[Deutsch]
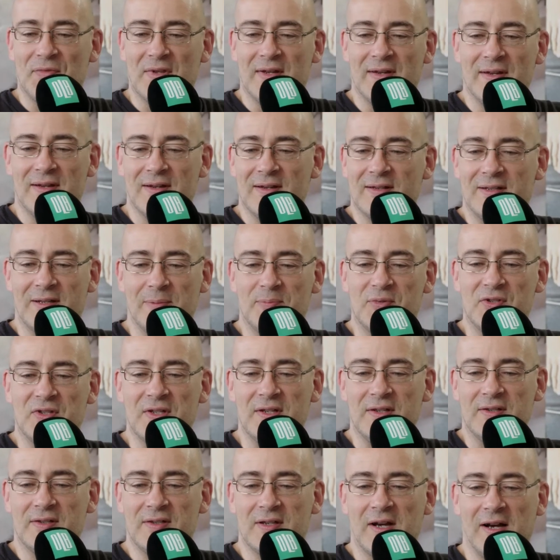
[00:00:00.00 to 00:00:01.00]
Äh, gibt's
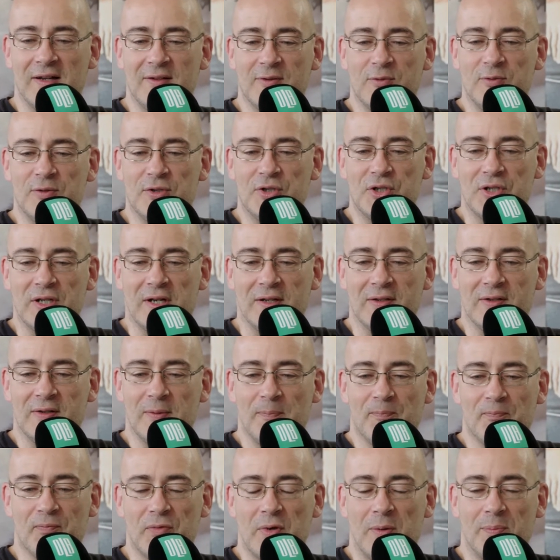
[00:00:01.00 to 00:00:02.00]
nicht, kein Ruhestand.
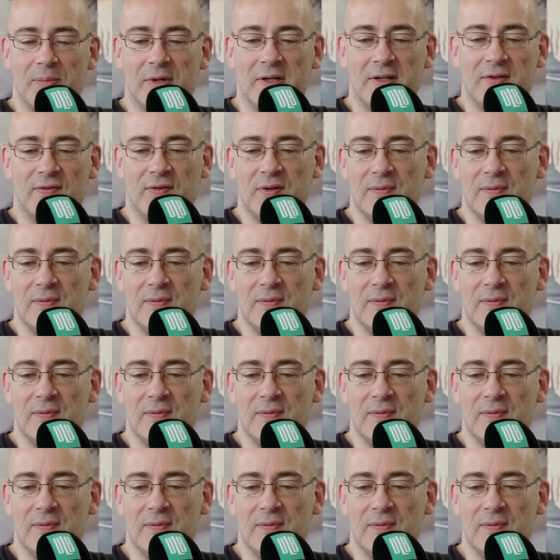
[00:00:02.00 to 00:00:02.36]
Ob als